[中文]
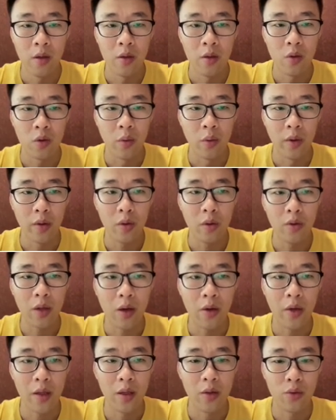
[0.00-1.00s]
所谓动态
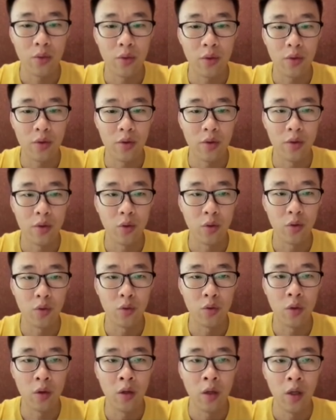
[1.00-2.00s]
化的趋势，就是
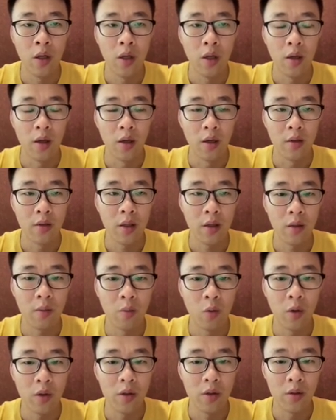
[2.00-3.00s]
说，这个
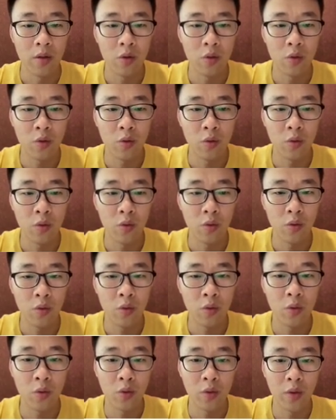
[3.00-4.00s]
模型输
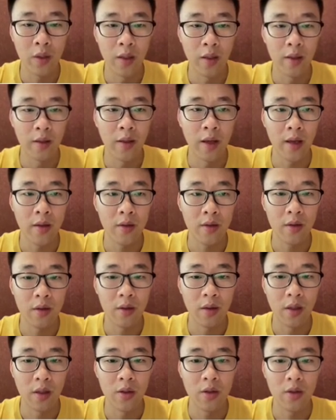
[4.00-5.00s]
入的 tensor
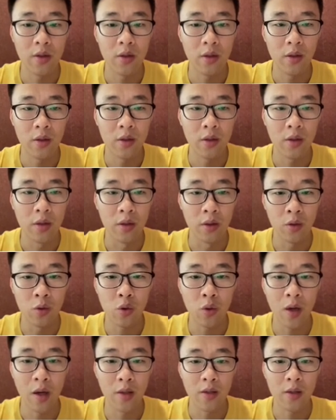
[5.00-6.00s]
的形
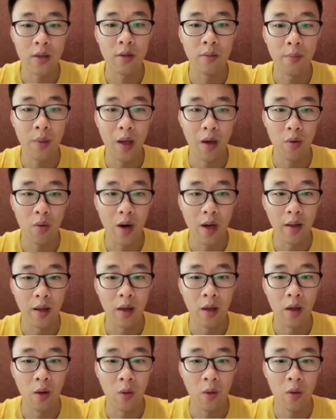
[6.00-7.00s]
状是变化
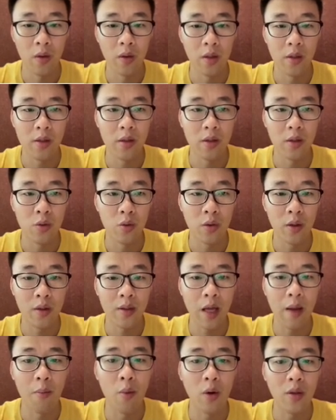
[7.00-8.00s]
的，或者是说
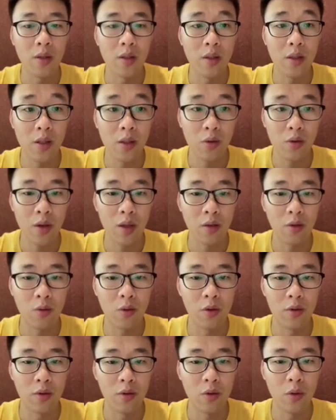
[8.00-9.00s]
在模型计算的
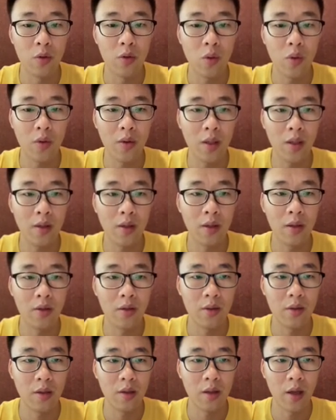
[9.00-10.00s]
过程中，中间的
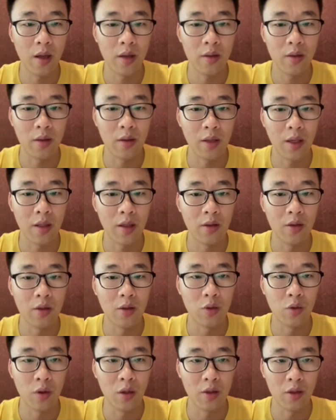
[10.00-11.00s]
tensor 它的
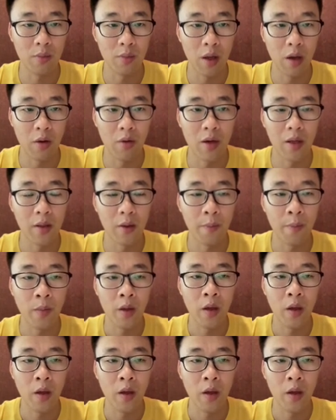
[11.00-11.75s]
形状是变化的。